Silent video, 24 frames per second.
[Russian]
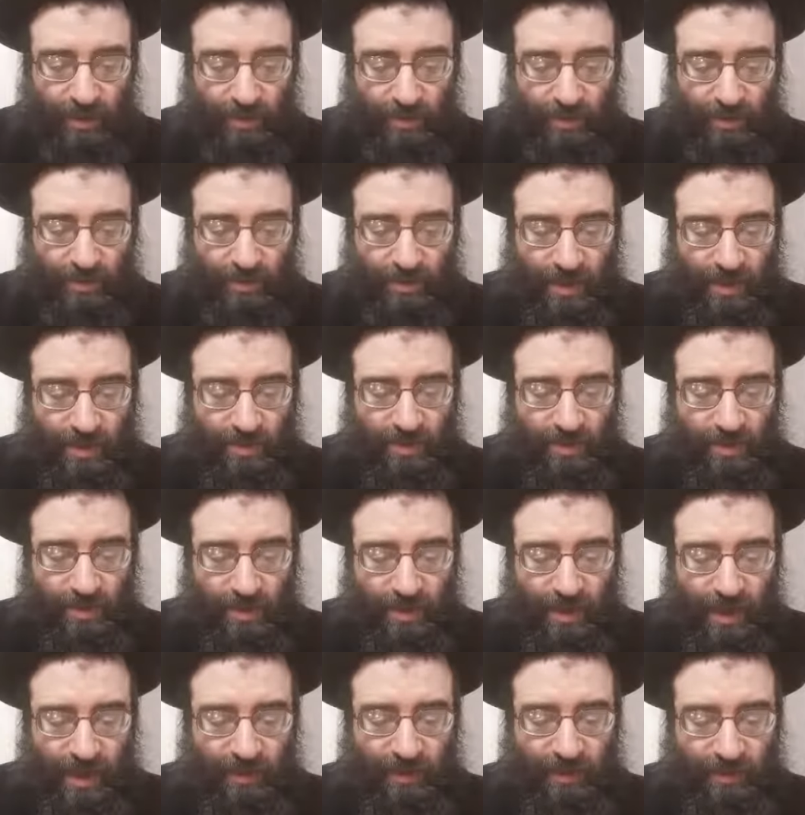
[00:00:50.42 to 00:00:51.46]
Но интересно, что
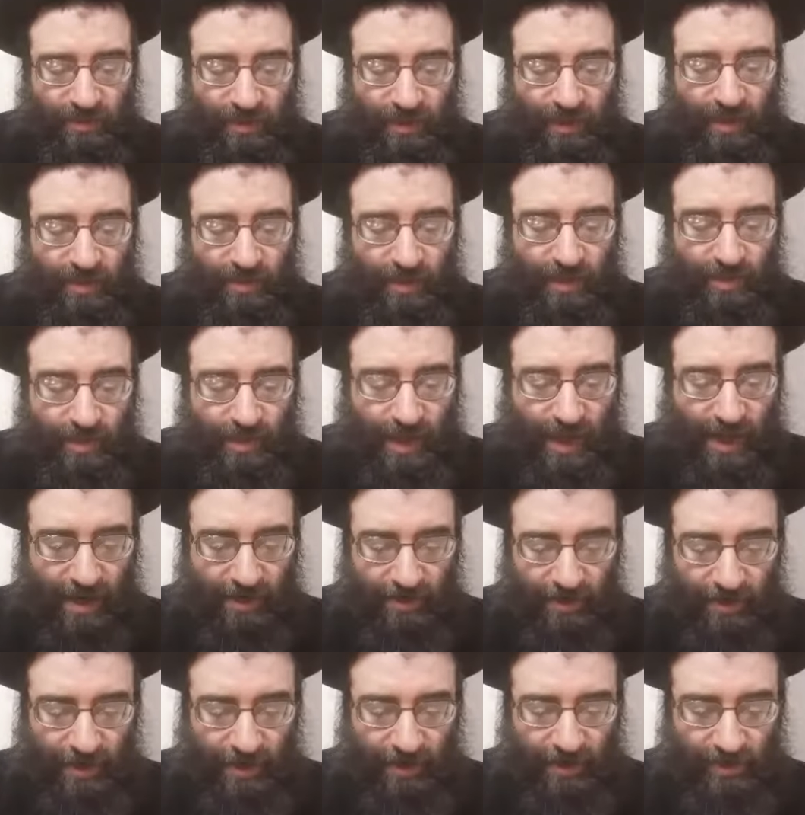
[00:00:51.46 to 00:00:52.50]
некоторые вещи
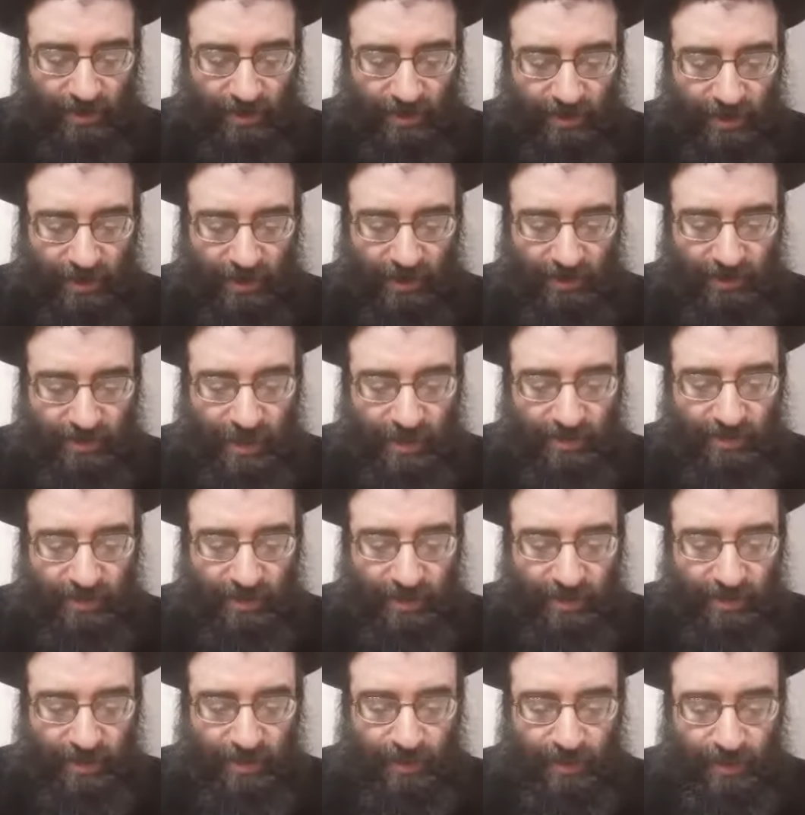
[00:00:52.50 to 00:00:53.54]
поменялись, как я уже стал
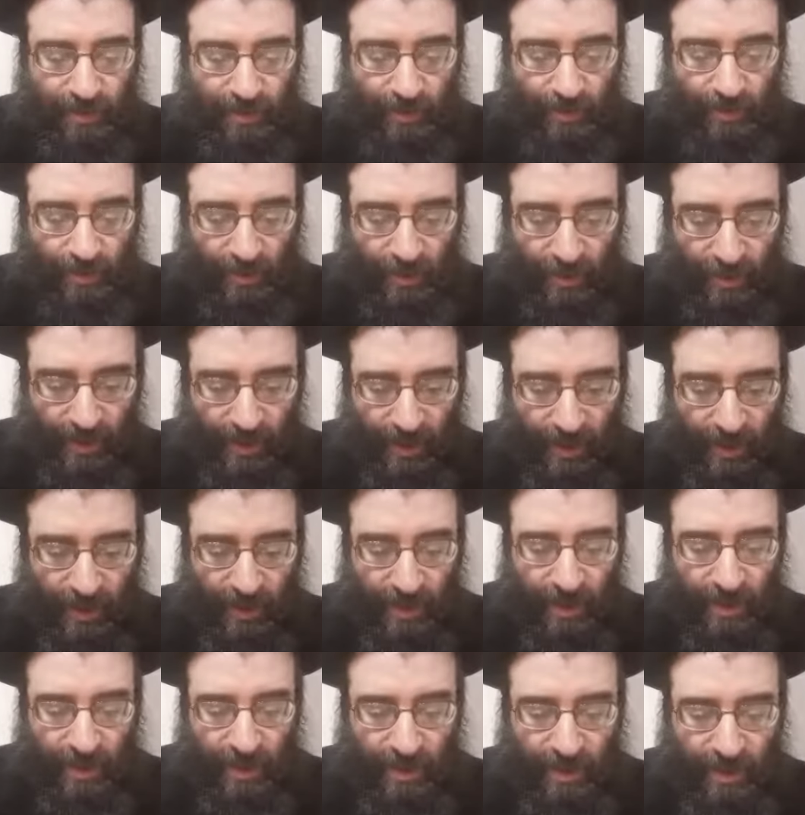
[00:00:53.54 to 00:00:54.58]
рассказывать на предыдущем уроке,
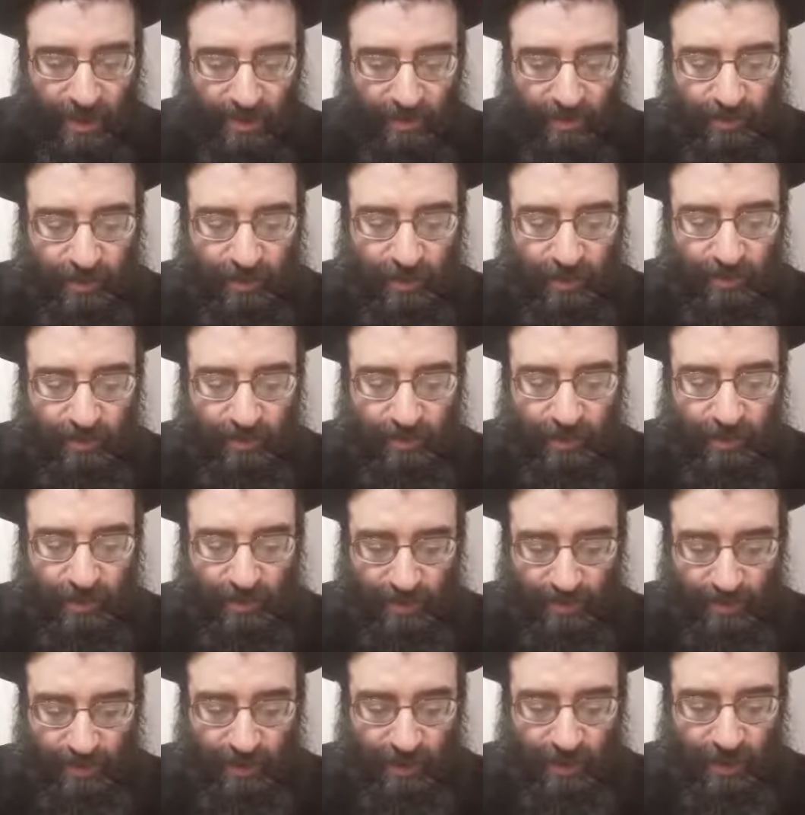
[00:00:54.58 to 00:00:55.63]
как мы сейчас
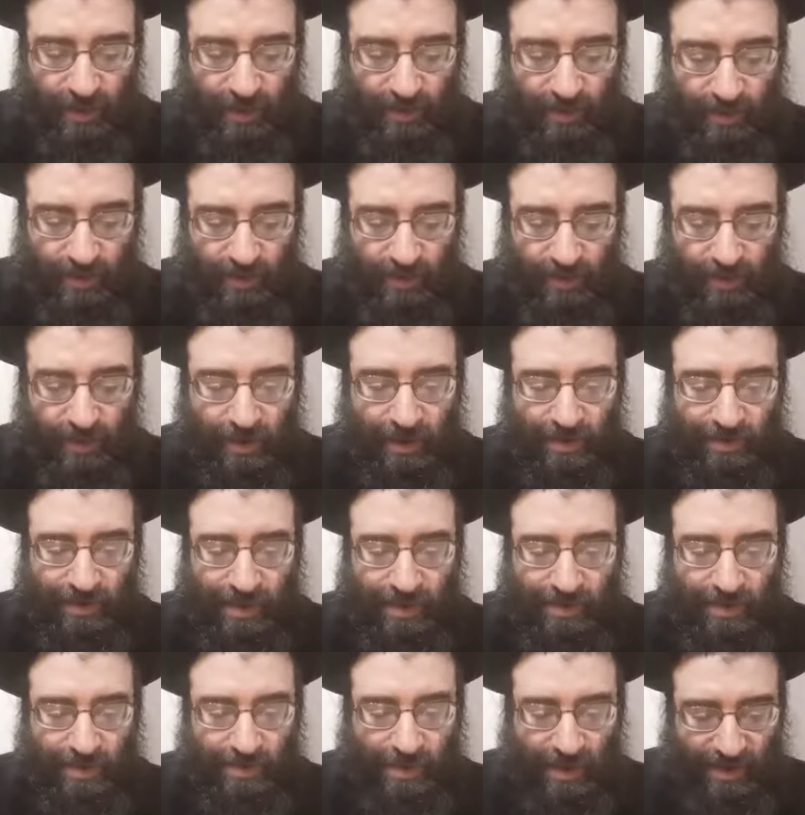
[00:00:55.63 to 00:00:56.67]
увидим. Что
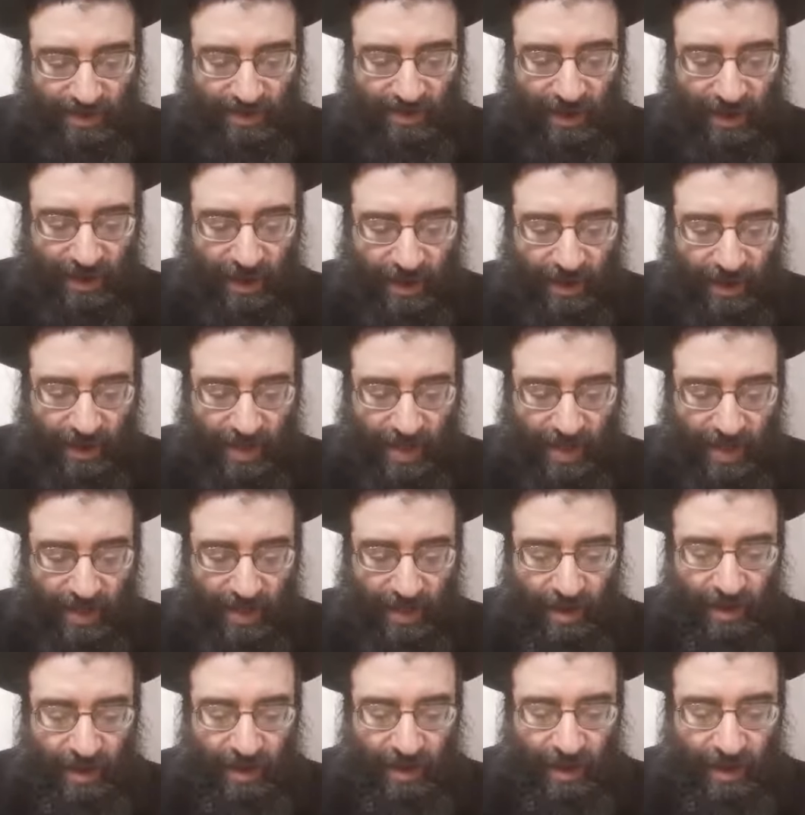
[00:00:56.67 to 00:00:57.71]
касается Песаха,
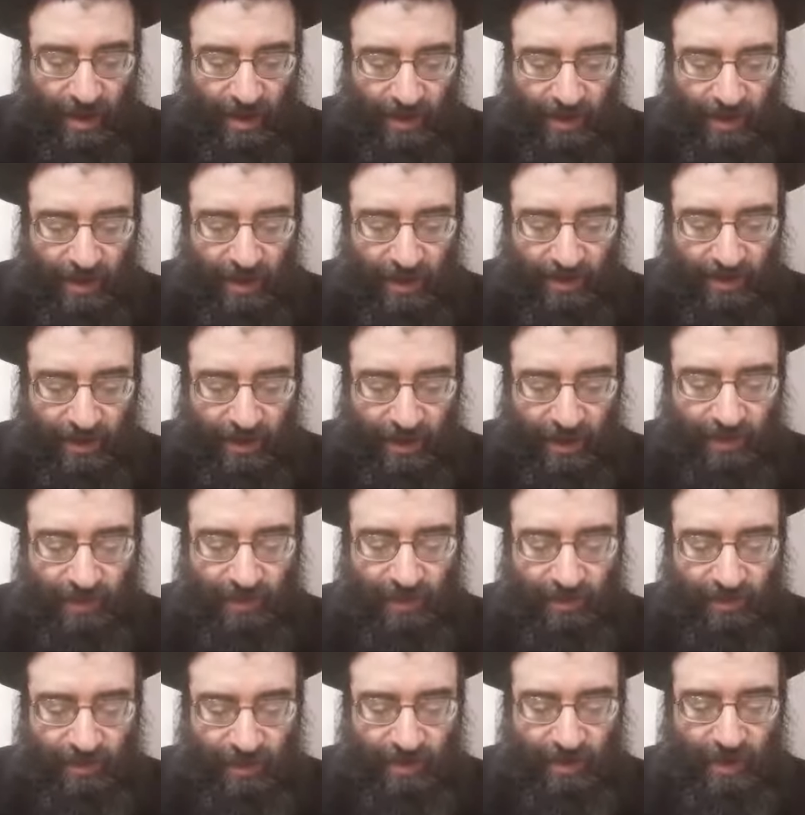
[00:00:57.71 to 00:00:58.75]
они
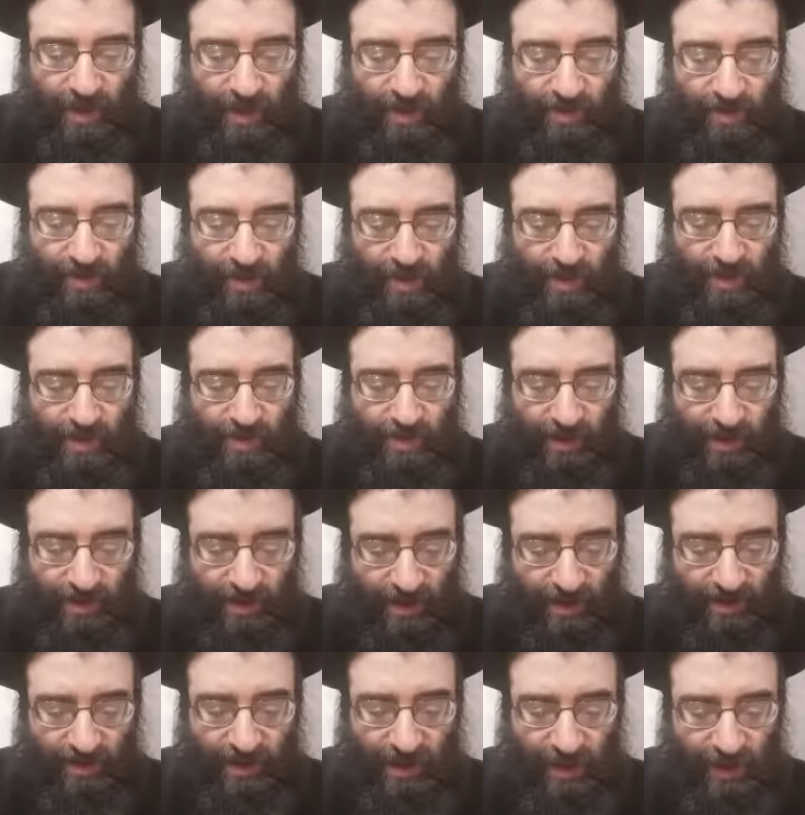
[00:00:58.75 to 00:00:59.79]
конкретно выбрали 8
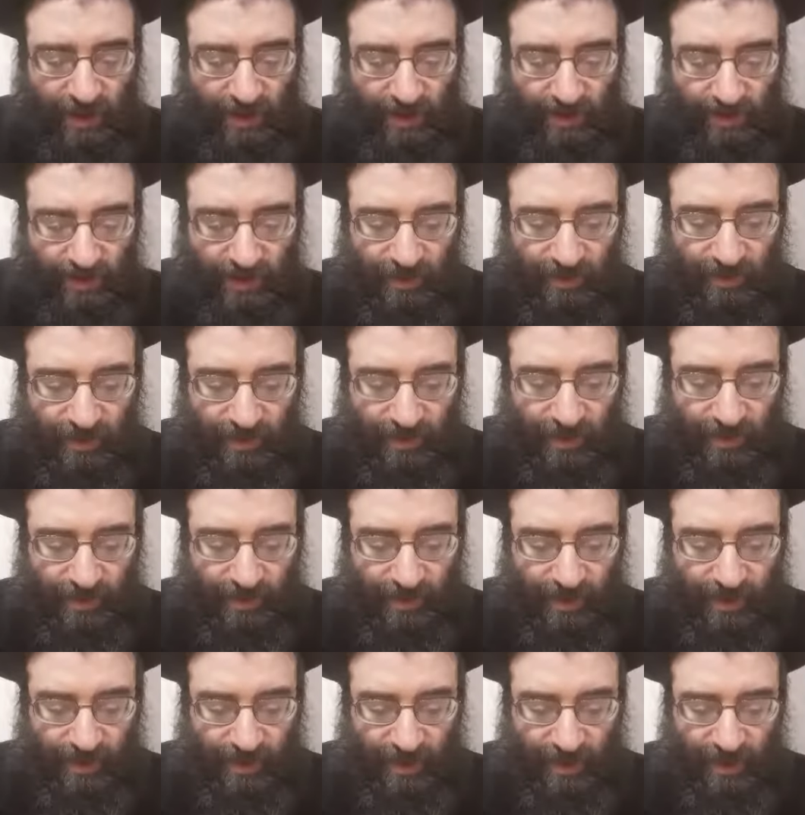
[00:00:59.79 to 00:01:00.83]
отрывков, которые здесь
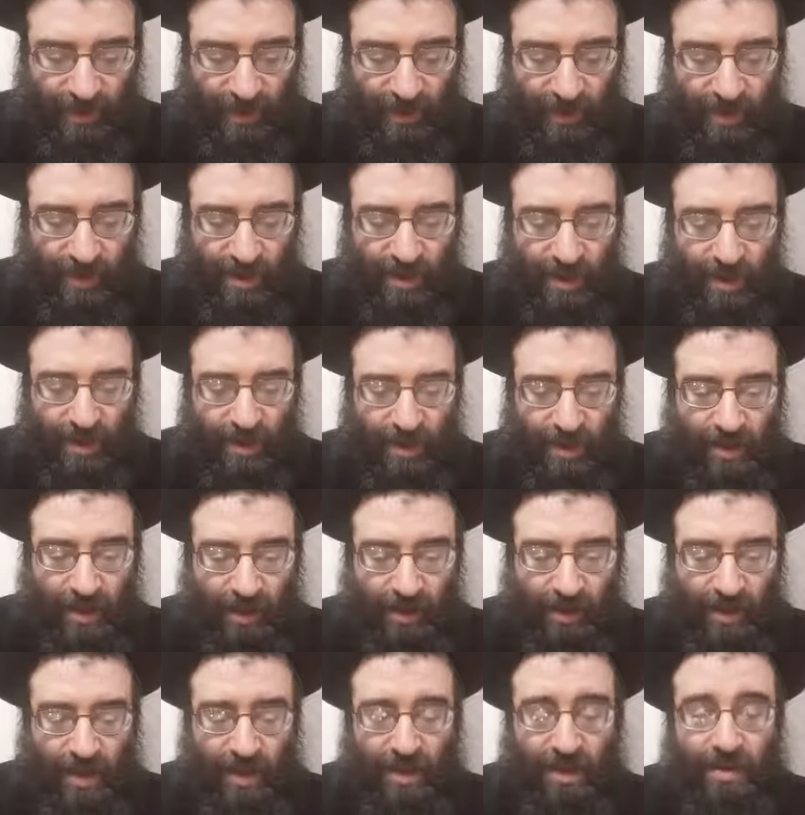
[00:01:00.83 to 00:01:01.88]
описаны.
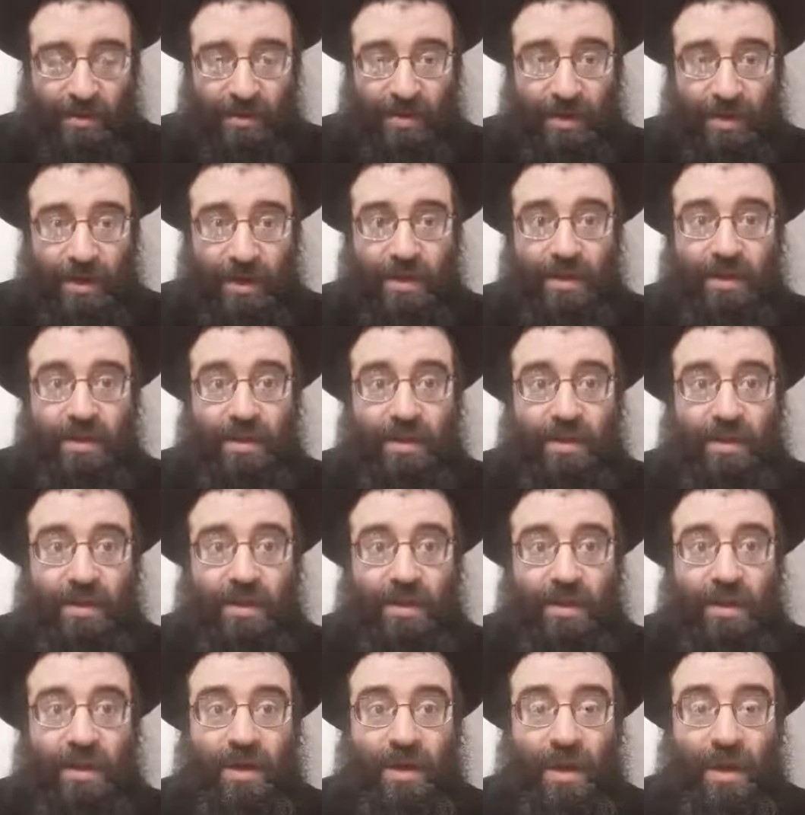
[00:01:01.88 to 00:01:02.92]
Какие именно?
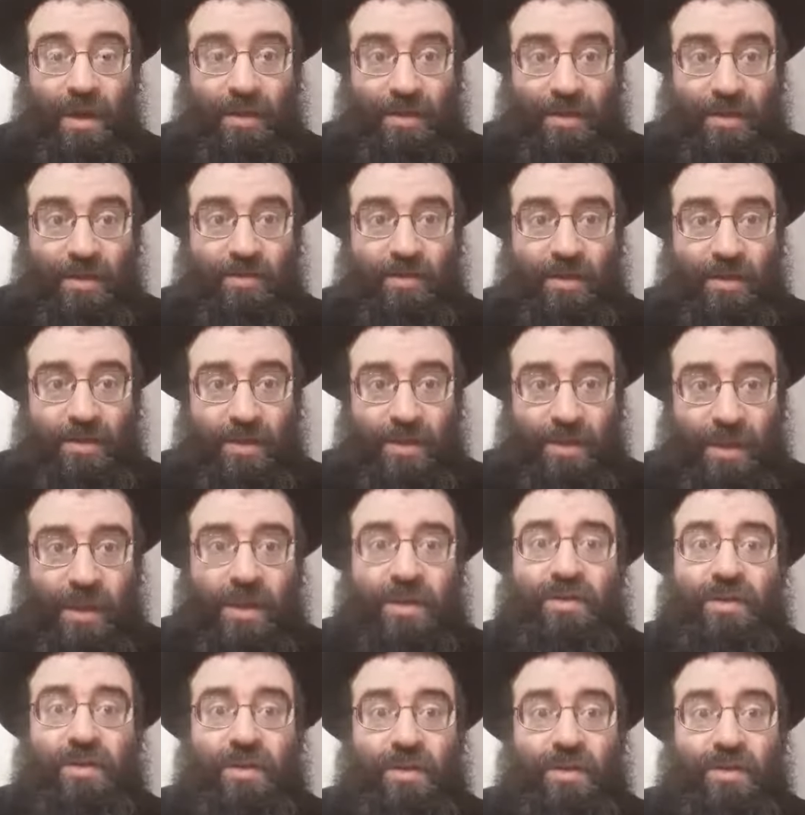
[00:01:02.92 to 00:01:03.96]
Отрывки читать